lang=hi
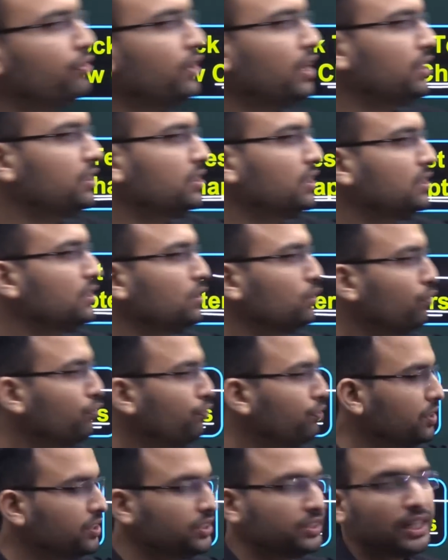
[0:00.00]
फ्रेशर्स हैं जो
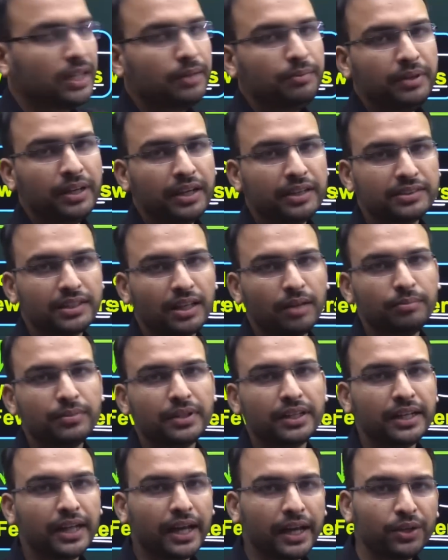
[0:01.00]
फर्स्ट टाइम ये एग्जाम
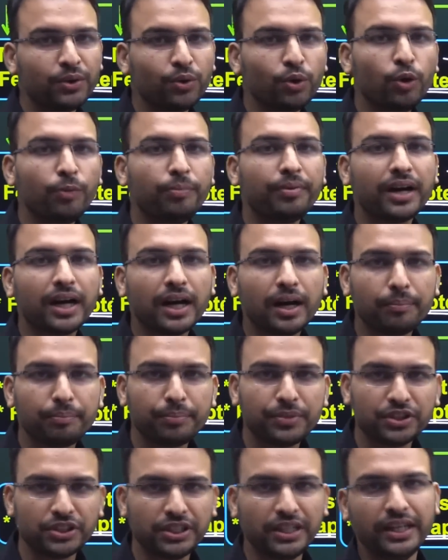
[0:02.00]
दे रहे हैं आई होप आप
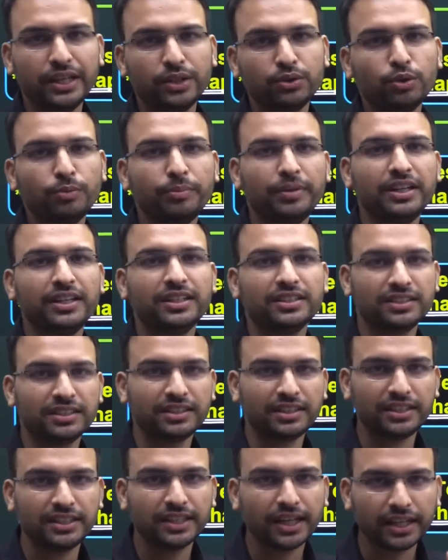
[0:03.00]
पिछले एक दो महीने से
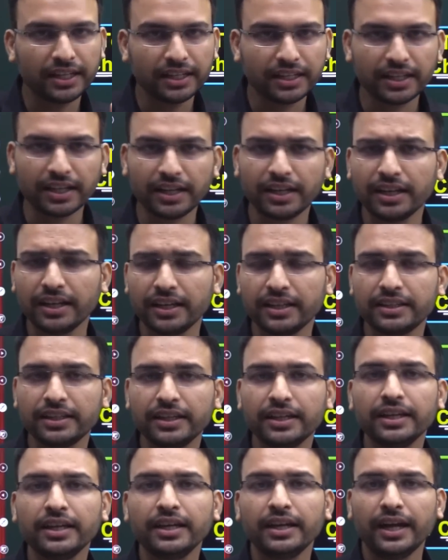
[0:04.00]
तैयारी कर रहे थे
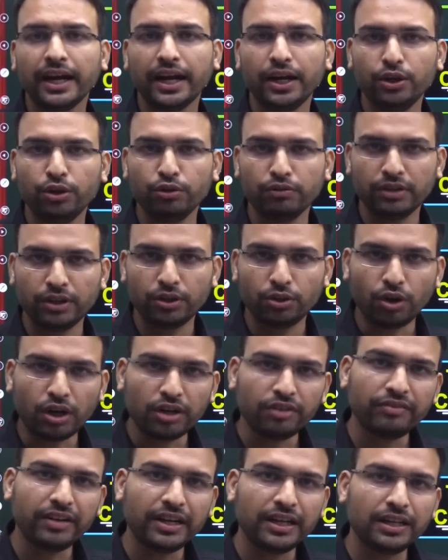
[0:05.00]
एंड यू आर
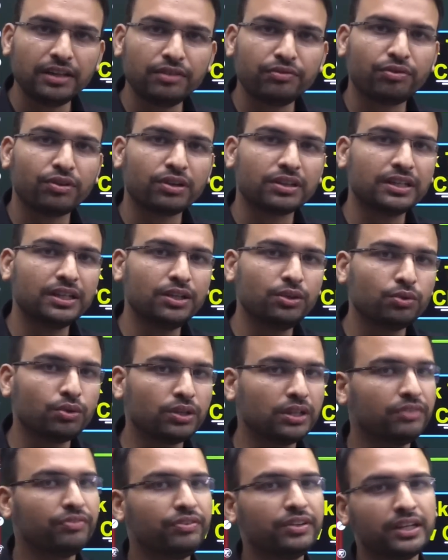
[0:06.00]
नॉट वेटिंग फॉर द
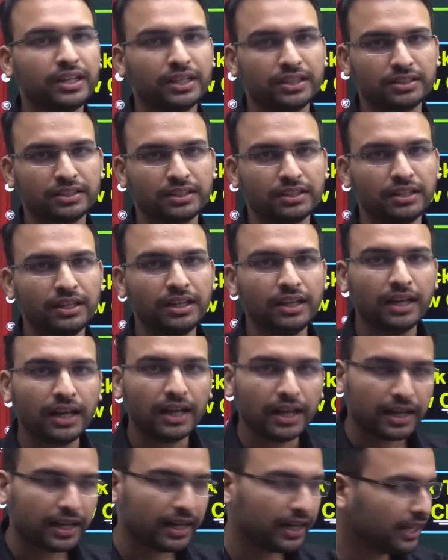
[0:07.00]
नोटिफिकेशन
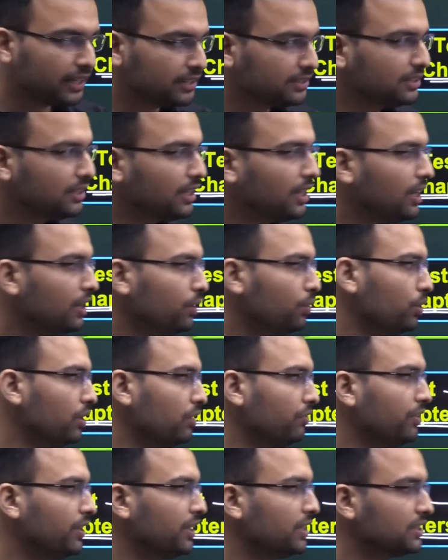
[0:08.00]
अगर ऐसा
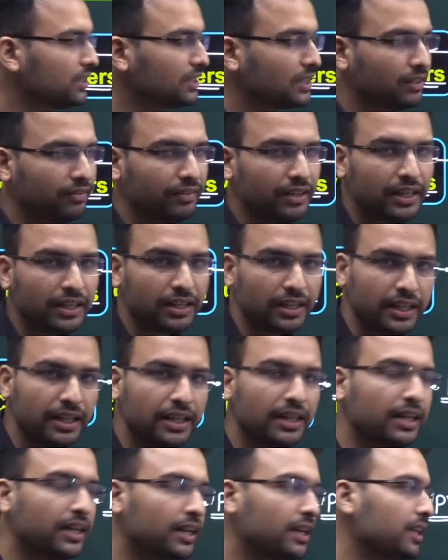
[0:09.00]
नोटिफिकेशन का वेट नहीं
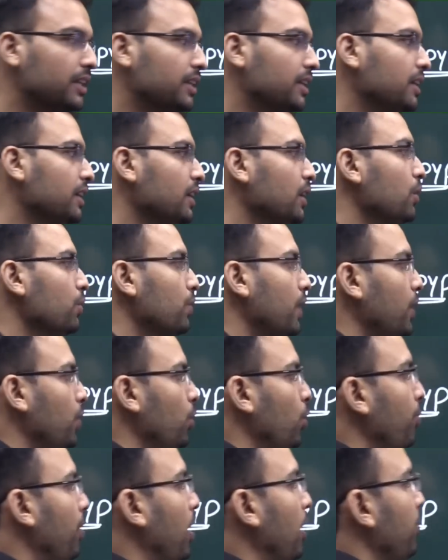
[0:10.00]
कर रहे थे तो आई
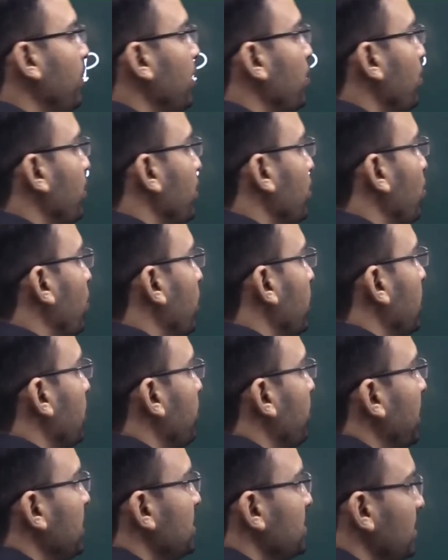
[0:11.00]
होप आपने कोई रिकॉर्डेड
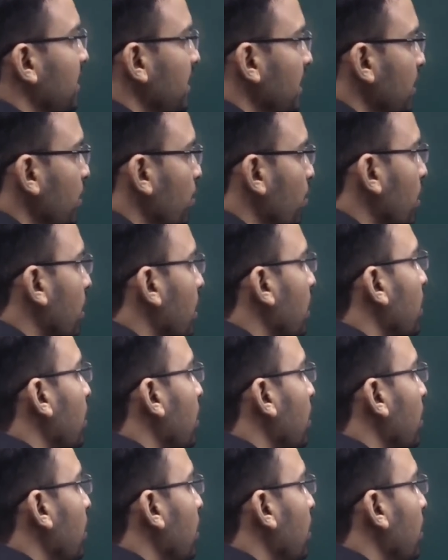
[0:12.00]
बैच ले लिया होगा